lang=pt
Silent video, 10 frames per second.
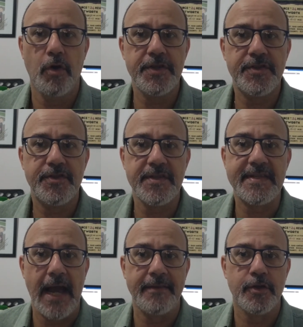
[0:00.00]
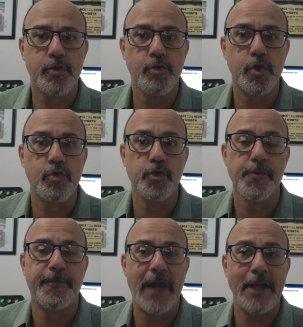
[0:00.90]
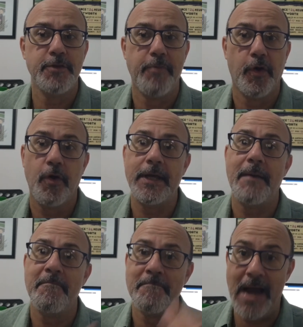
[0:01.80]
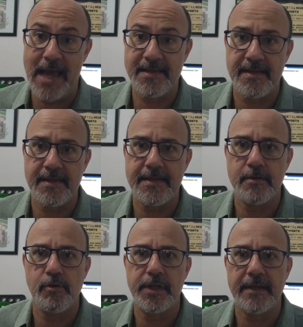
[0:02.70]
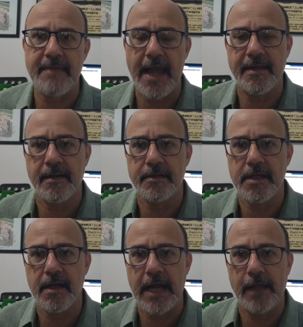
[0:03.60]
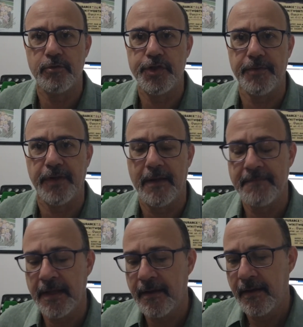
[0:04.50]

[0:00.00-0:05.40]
dois designers do estúdio Fly de Bolonha, mais a assessoria técnica de Ricardo Dívila,